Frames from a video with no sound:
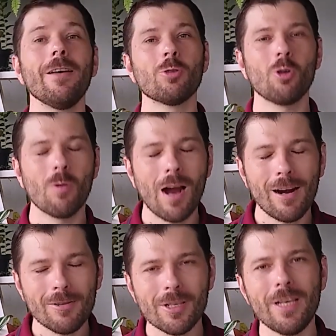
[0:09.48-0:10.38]
Eu sou o
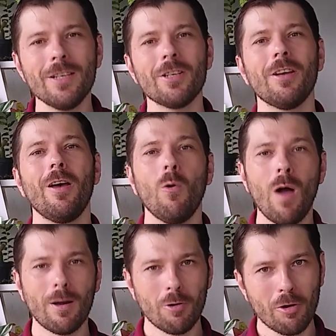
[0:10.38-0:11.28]
Carlos Kish, o
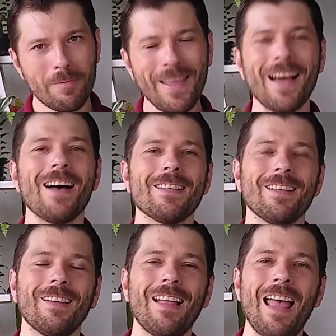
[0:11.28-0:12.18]
agrônomo em
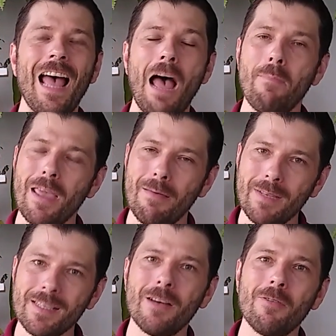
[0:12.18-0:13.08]
casa. A minha
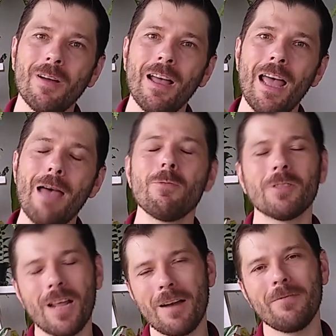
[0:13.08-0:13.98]
missão é
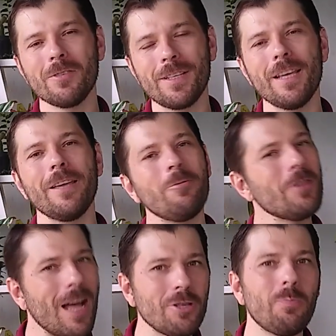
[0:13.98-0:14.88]
mostrar a você que
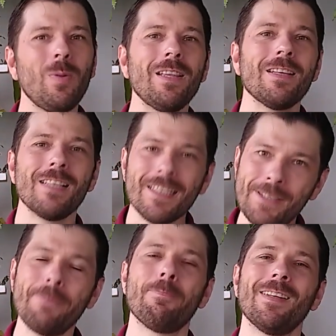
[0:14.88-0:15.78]
cuidar de plantas é
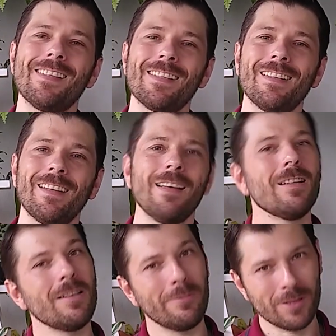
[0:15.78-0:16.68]
simples,
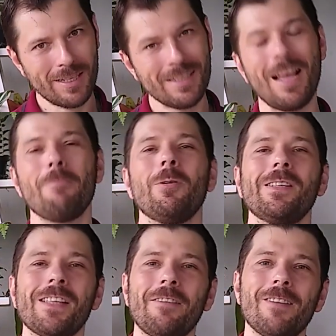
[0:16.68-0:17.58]
se você sabe o que
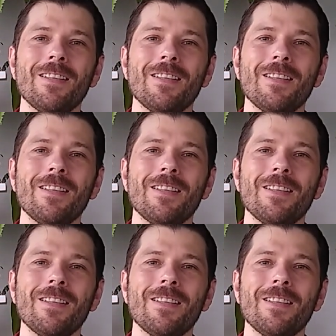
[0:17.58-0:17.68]
está